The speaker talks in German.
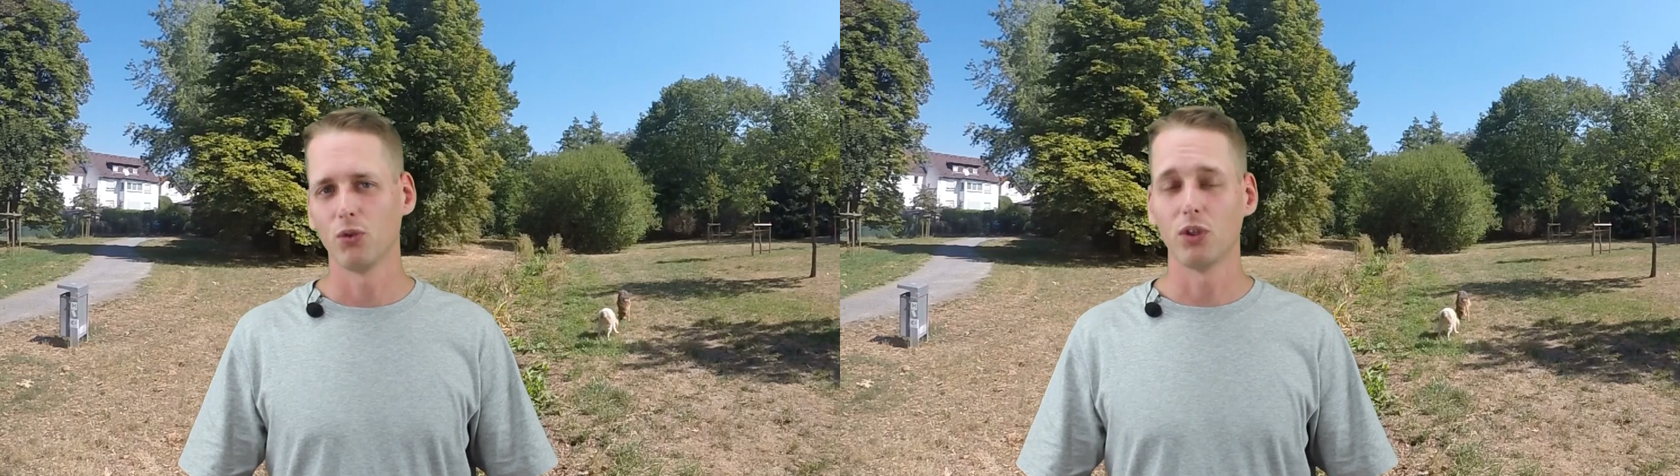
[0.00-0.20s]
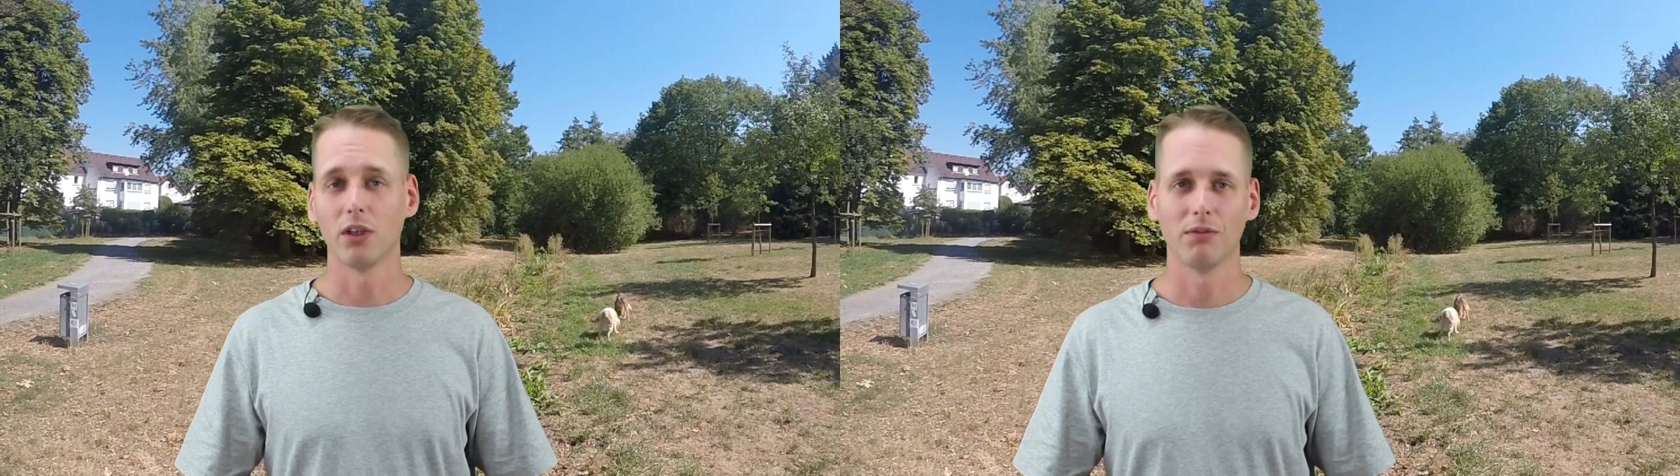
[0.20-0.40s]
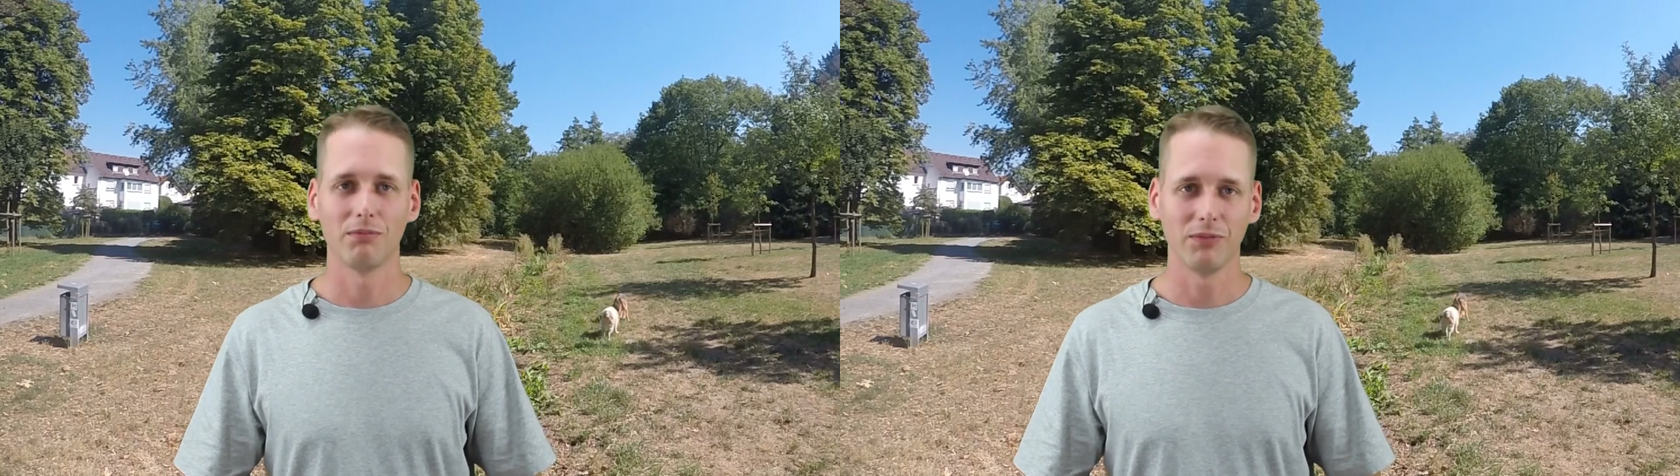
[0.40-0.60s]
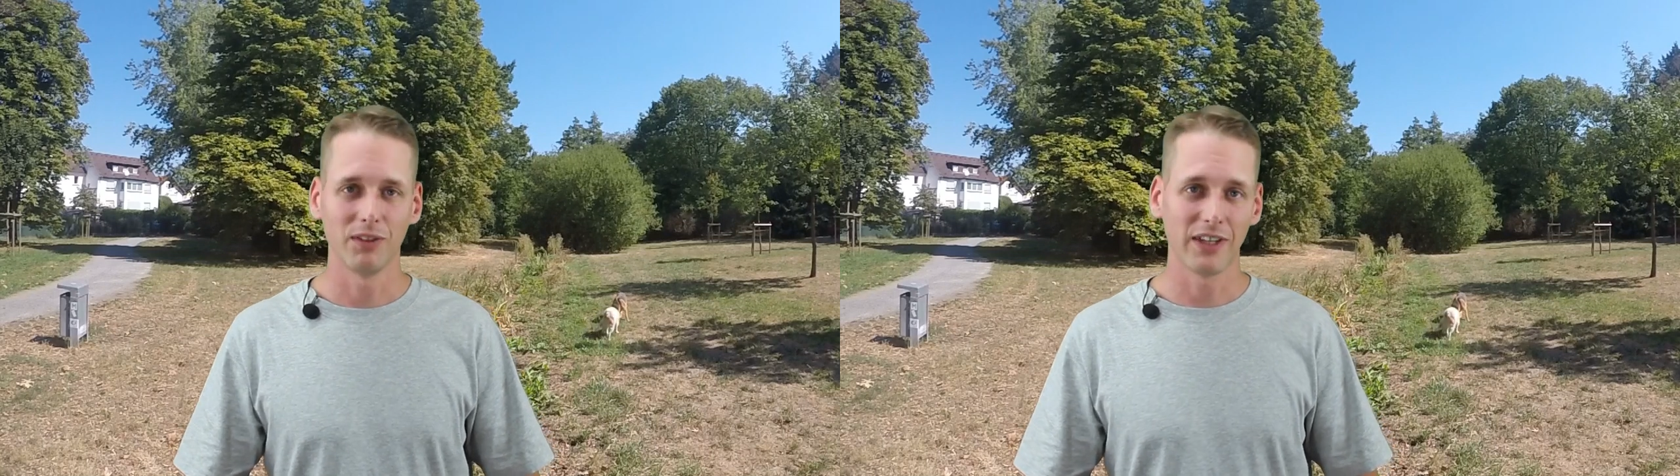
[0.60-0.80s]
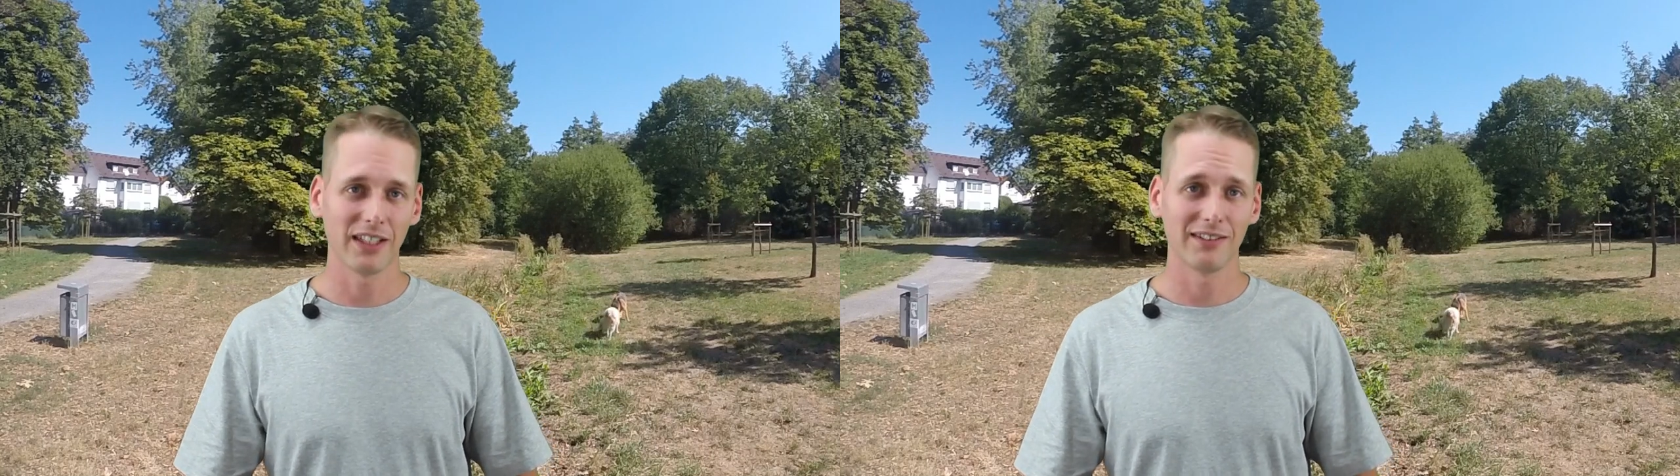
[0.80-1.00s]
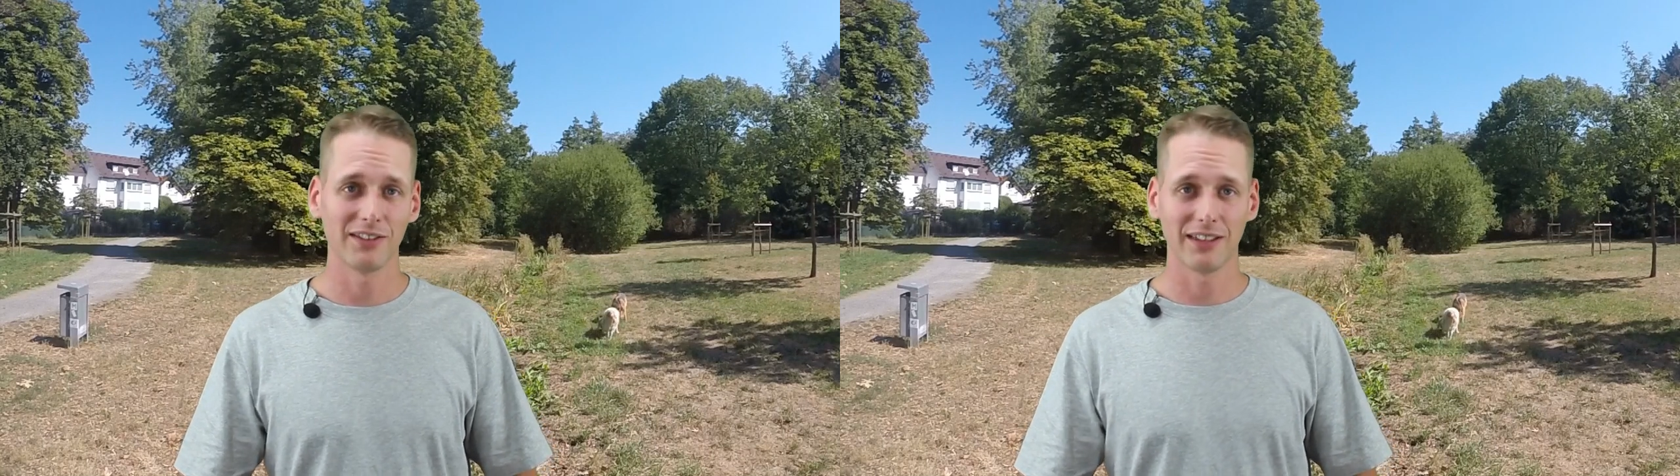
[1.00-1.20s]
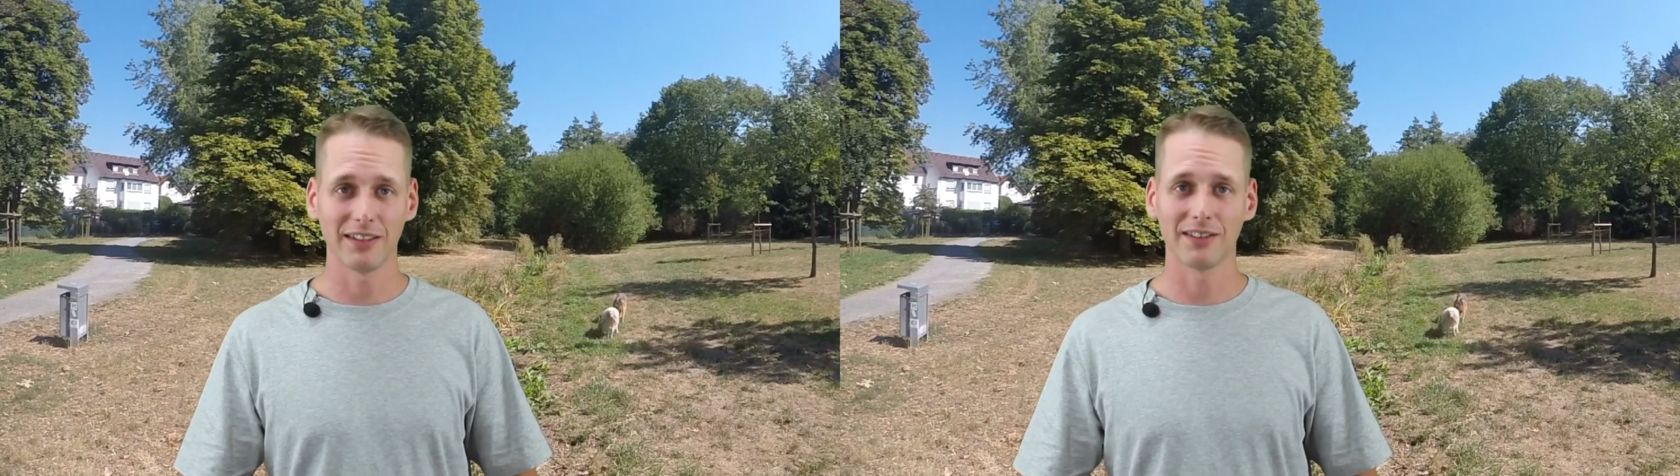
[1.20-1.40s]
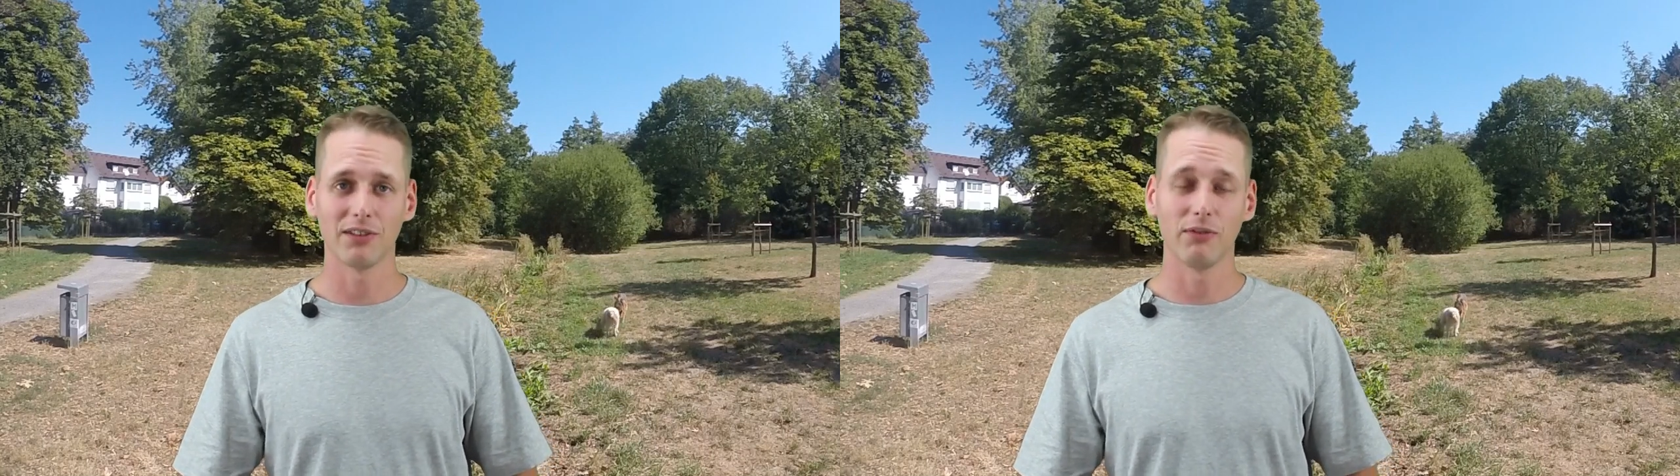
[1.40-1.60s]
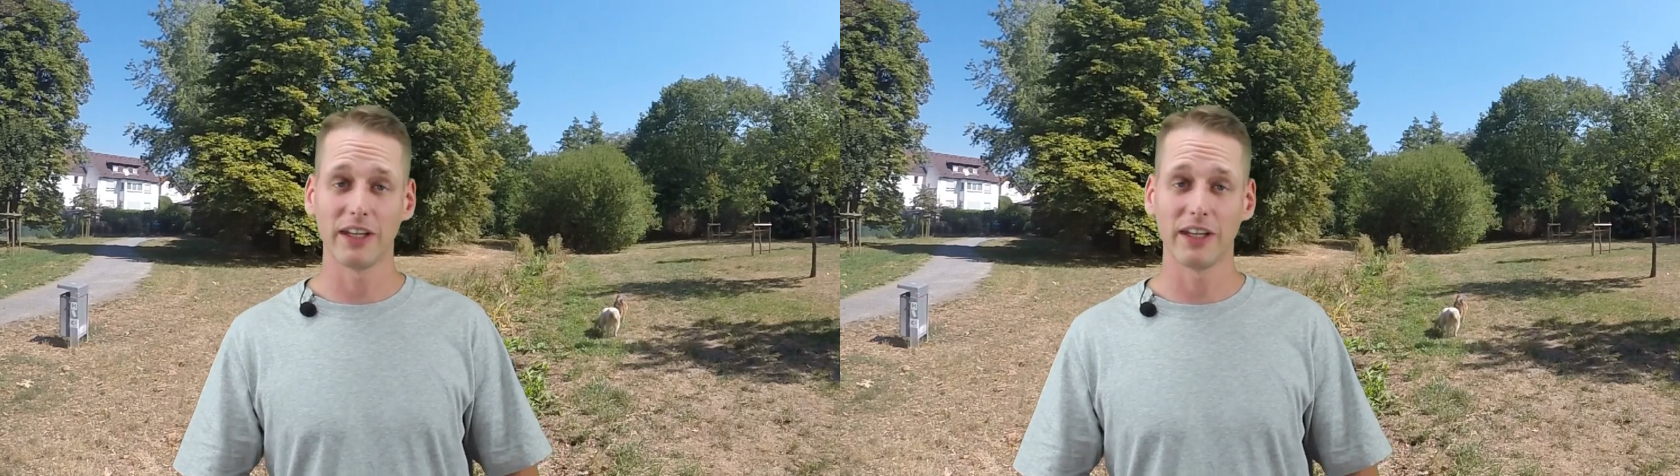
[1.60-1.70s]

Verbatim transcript: oder ihn wegsetzen,